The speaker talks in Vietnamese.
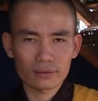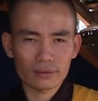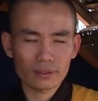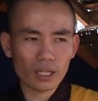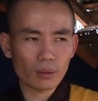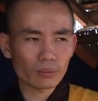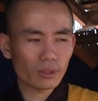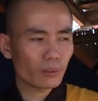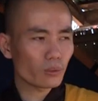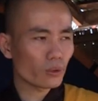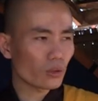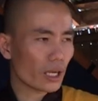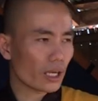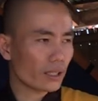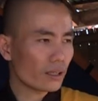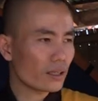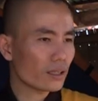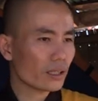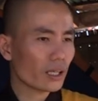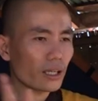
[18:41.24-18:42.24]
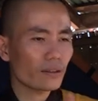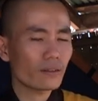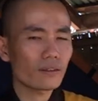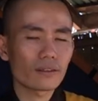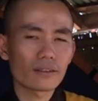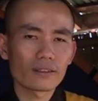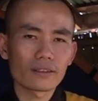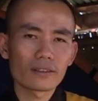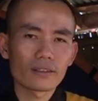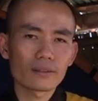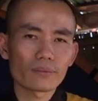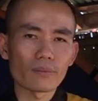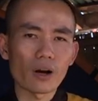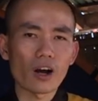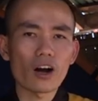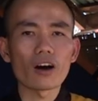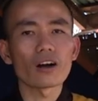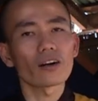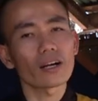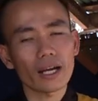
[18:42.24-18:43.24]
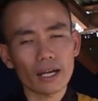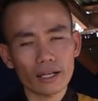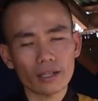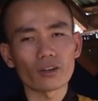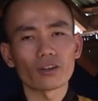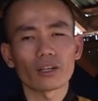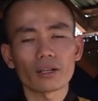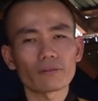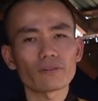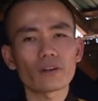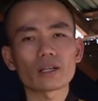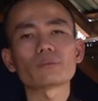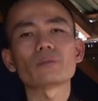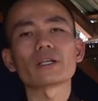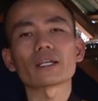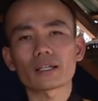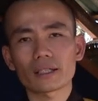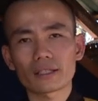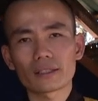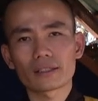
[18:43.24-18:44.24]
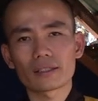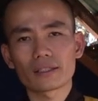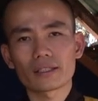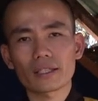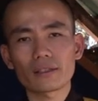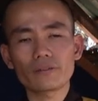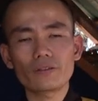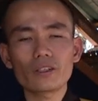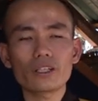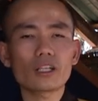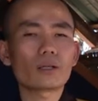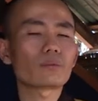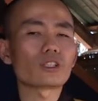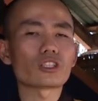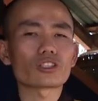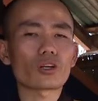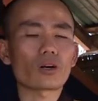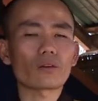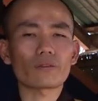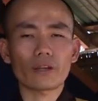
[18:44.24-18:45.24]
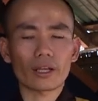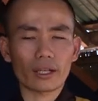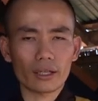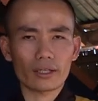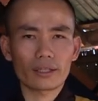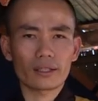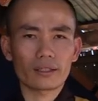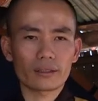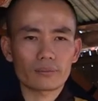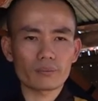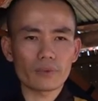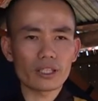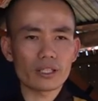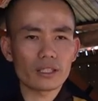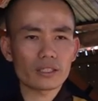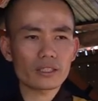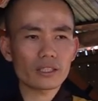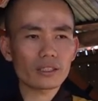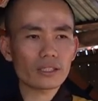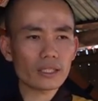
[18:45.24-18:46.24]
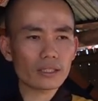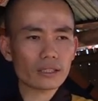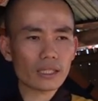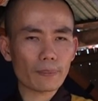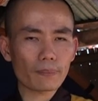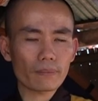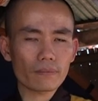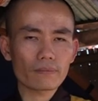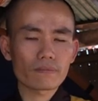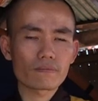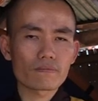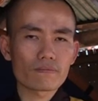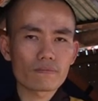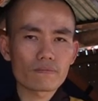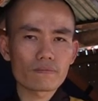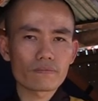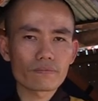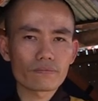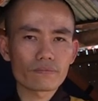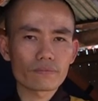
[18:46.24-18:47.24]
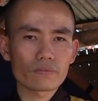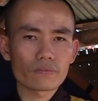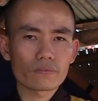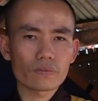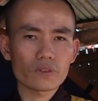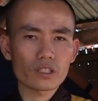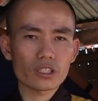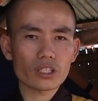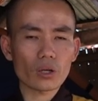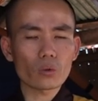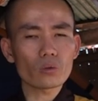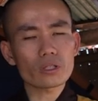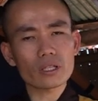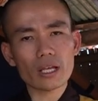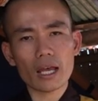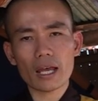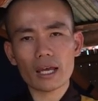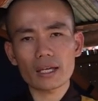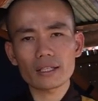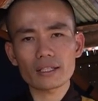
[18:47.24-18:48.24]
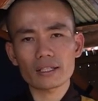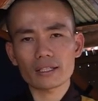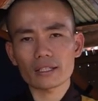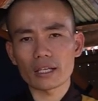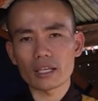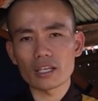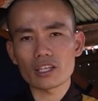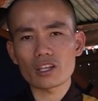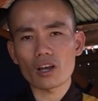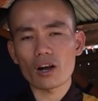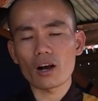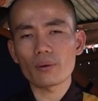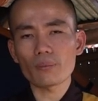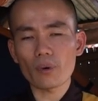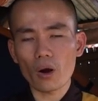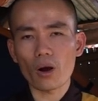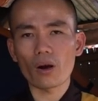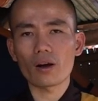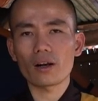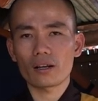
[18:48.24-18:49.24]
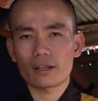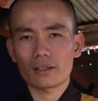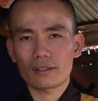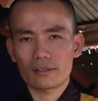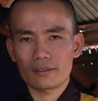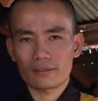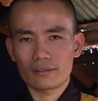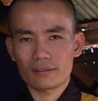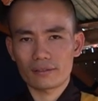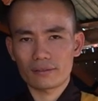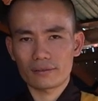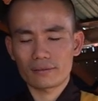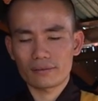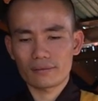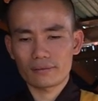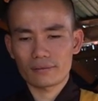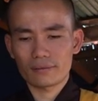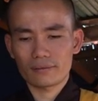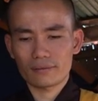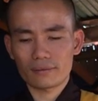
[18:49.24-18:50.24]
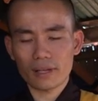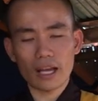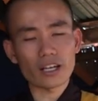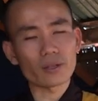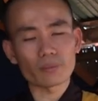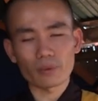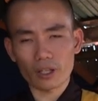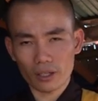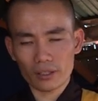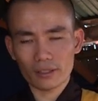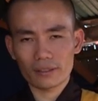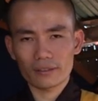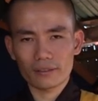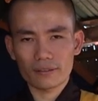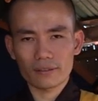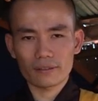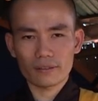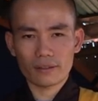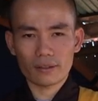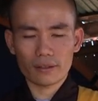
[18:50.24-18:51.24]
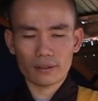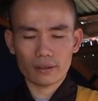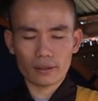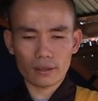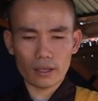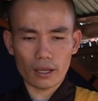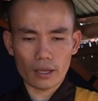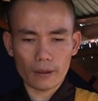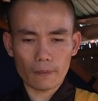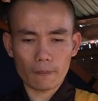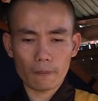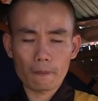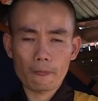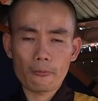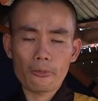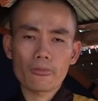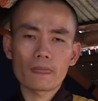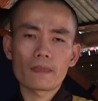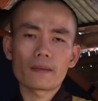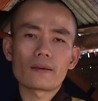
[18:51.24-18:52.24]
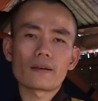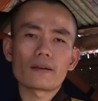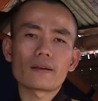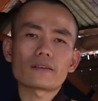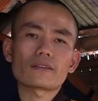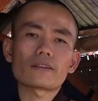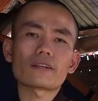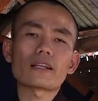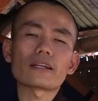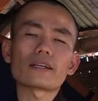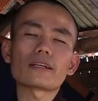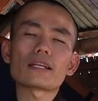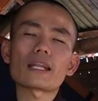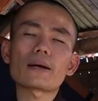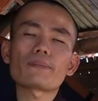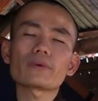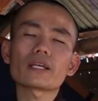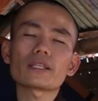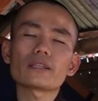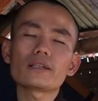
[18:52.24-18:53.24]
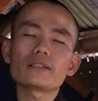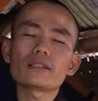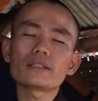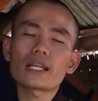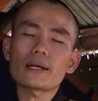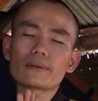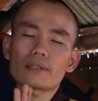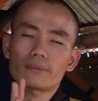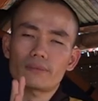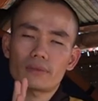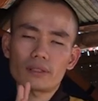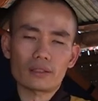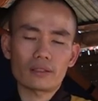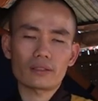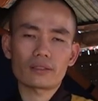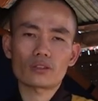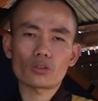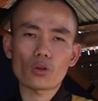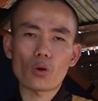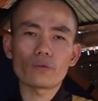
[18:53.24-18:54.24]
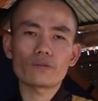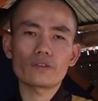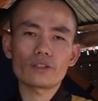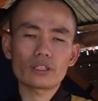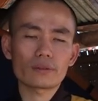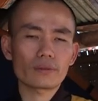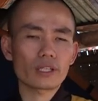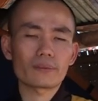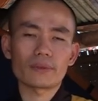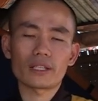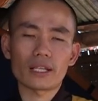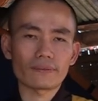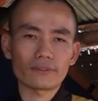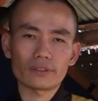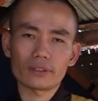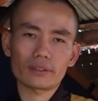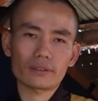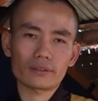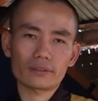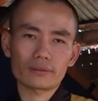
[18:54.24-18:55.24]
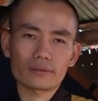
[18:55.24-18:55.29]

không thích một ai đó cái bỏ họ ra gọi là phân biệt cái phước nó không được trọn vẹn bởi vì nó sinh cái tâm xấu xa ích kỷ nhỏ mọn ở trong đó Đấy. đó là năm cái thứ nó làm cho mình tổn phước trong khi mình làm phước